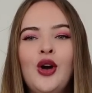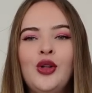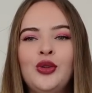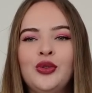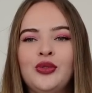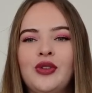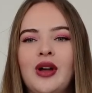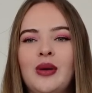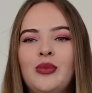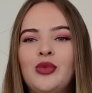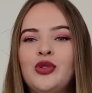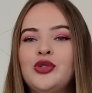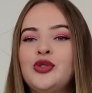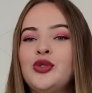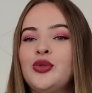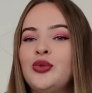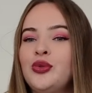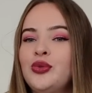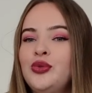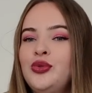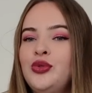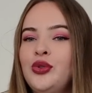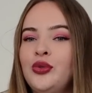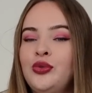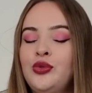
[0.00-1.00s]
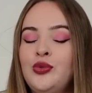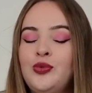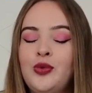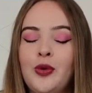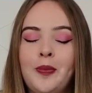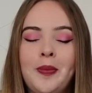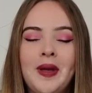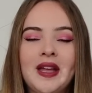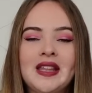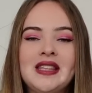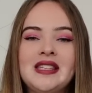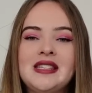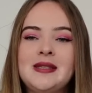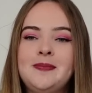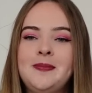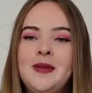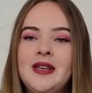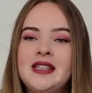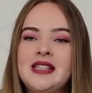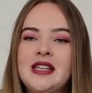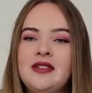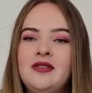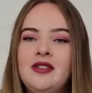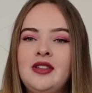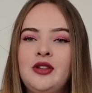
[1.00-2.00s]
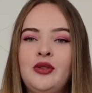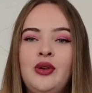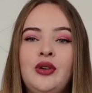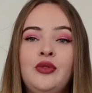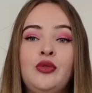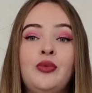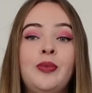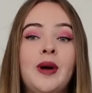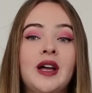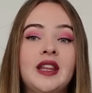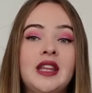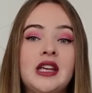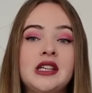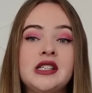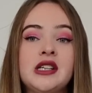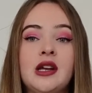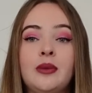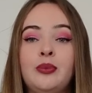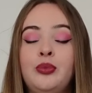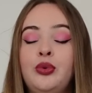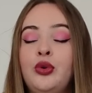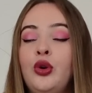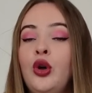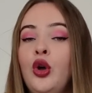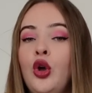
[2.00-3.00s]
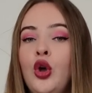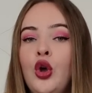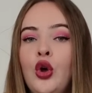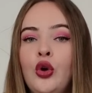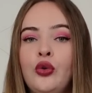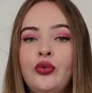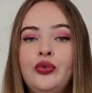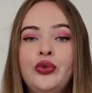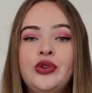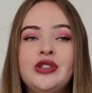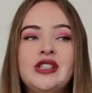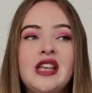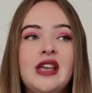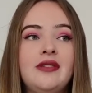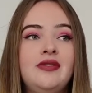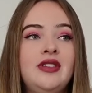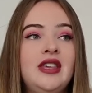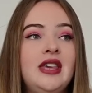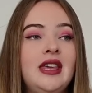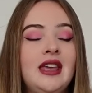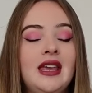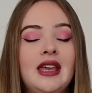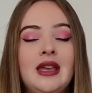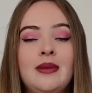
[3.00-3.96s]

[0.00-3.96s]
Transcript: Donc vraiment, je compte sur vous pour participer à cette vidéo et vous partager un peu vos avis.